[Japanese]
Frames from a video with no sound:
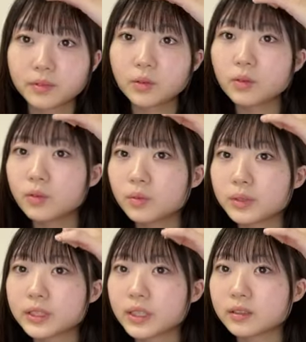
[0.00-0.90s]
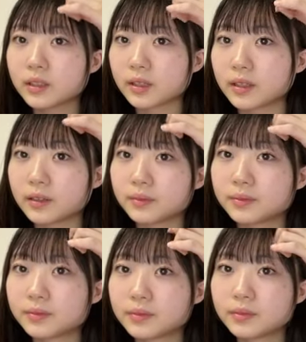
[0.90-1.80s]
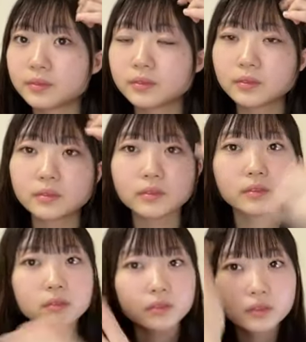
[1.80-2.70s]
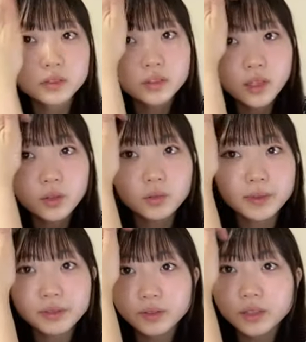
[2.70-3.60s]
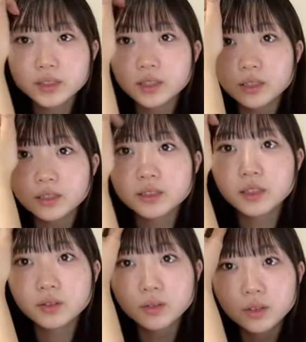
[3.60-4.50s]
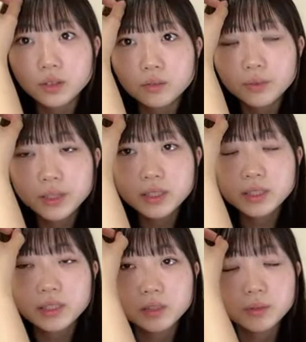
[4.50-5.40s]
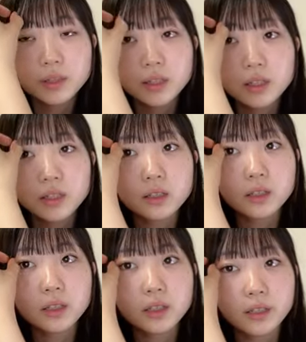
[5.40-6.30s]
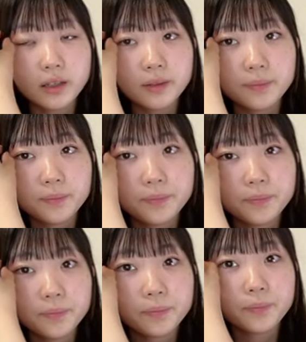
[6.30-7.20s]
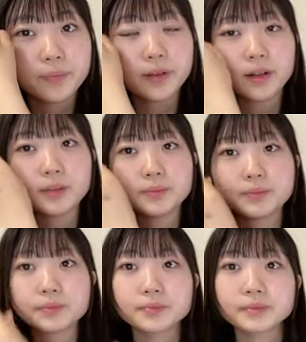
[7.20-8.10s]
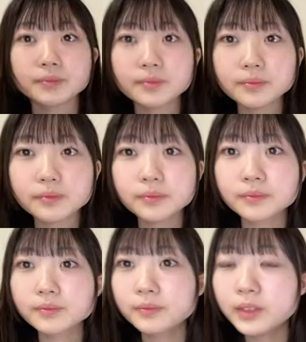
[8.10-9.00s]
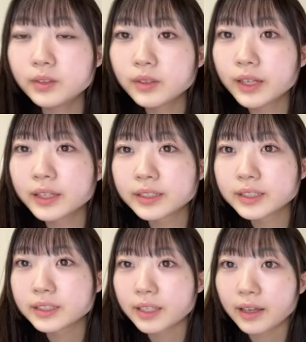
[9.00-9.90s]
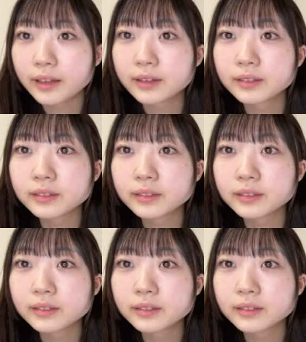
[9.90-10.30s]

高校も違うから中学校までは同じだったんですけどめっちゃ久しぶりに会ってなんかいろんな話して